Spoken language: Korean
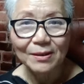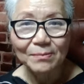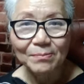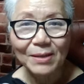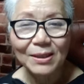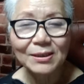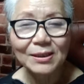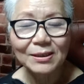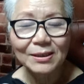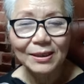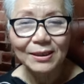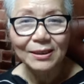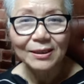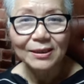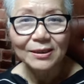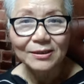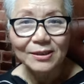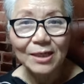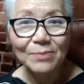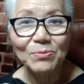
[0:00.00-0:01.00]
만약에
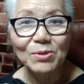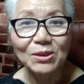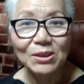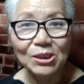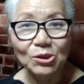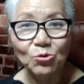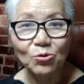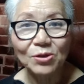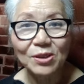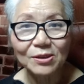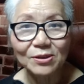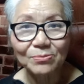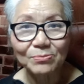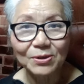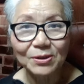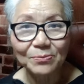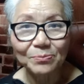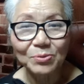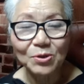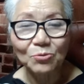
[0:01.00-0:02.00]
생명이
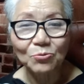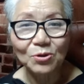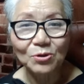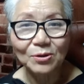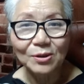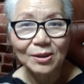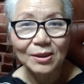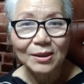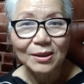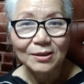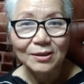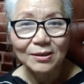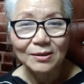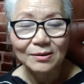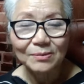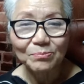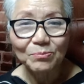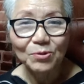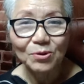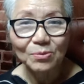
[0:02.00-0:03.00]
이독했으면 병원
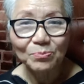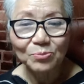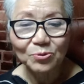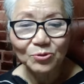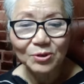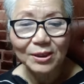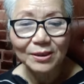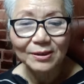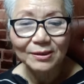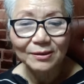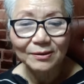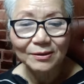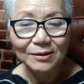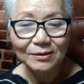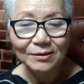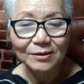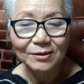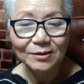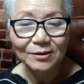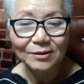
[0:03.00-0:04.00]
어, 뭐
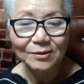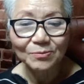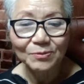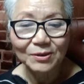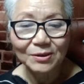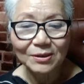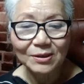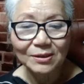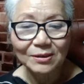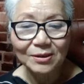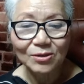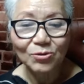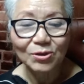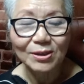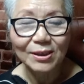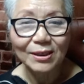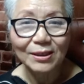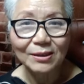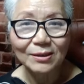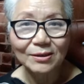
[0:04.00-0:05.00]
부산 그
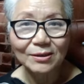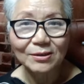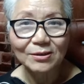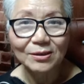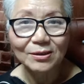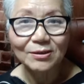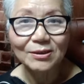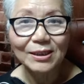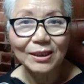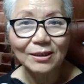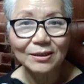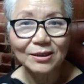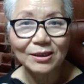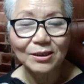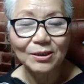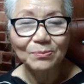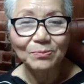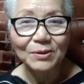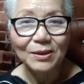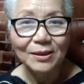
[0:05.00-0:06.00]
권의
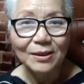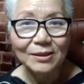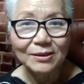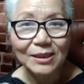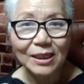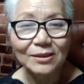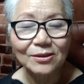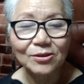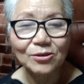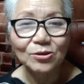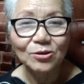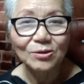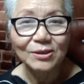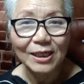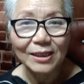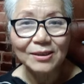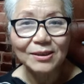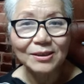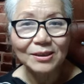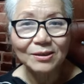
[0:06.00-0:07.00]
의사들이 자기들
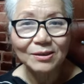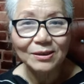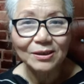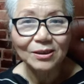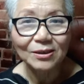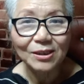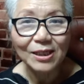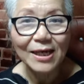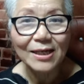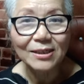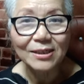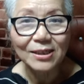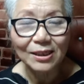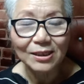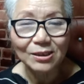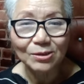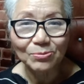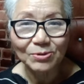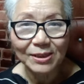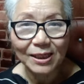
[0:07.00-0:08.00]
자기 저 헬기가
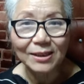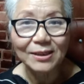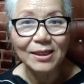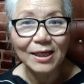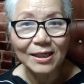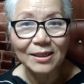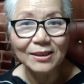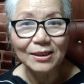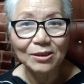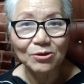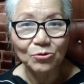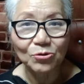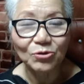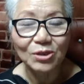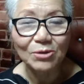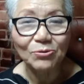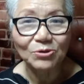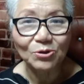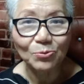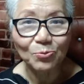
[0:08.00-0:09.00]
있으면 자기 헬기로도
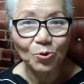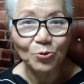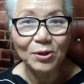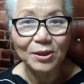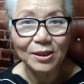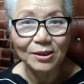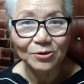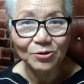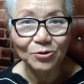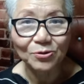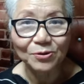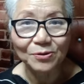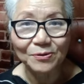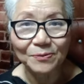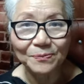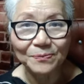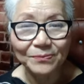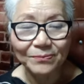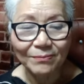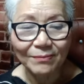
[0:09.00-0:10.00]
태워서
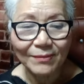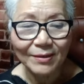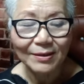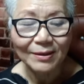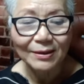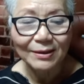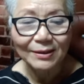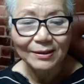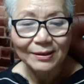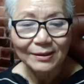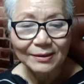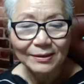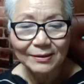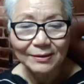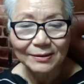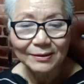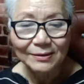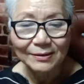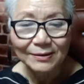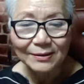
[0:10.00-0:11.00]
보냈겠죠.
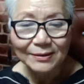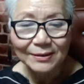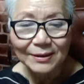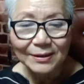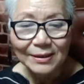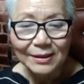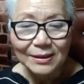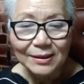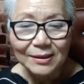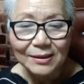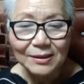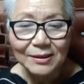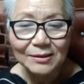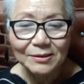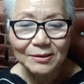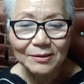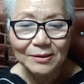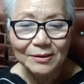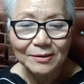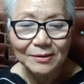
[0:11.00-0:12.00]
어.
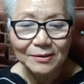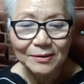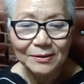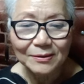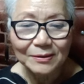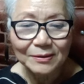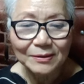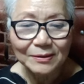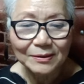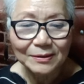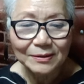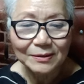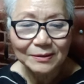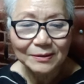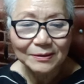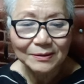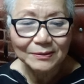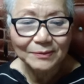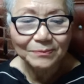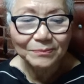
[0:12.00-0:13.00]
그래서
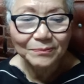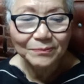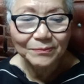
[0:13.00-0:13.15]
어,